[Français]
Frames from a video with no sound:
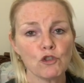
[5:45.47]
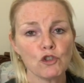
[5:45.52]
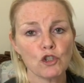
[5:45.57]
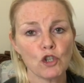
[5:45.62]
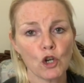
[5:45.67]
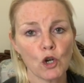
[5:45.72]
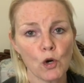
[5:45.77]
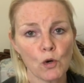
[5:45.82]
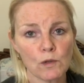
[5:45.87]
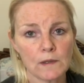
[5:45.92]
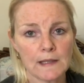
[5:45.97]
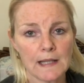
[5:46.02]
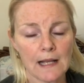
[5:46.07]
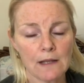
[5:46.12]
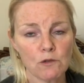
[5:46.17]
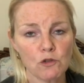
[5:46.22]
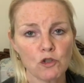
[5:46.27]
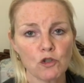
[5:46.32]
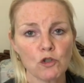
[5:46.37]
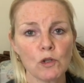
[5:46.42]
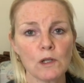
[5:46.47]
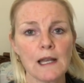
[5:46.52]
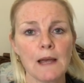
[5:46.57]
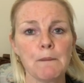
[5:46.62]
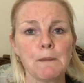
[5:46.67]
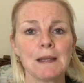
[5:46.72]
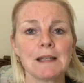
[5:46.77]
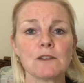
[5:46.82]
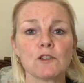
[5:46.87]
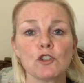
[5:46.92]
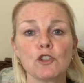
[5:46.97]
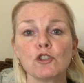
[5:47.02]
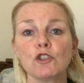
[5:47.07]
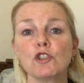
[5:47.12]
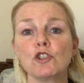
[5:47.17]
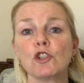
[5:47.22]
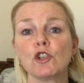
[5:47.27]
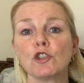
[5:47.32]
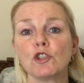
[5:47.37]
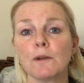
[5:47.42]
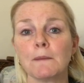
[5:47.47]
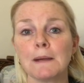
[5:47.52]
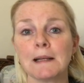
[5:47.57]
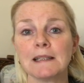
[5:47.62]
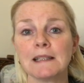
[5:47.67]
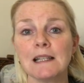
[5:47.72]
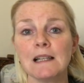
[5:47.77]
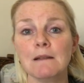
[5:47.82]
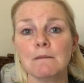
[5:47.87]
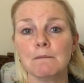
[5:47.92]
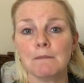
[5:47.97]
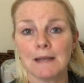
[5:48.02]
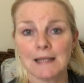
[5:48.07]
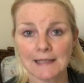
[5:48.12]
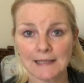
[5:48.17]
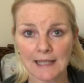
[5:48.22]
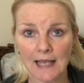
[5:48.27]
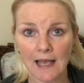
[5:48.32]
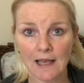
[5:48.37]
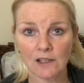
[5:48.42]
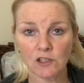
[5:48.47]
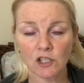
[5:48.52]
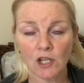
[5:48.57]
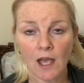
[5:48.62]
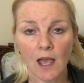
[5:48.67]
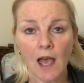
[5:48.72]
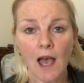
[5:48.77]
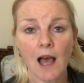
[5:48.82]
se concentrent sur la personne qui a demandé le message.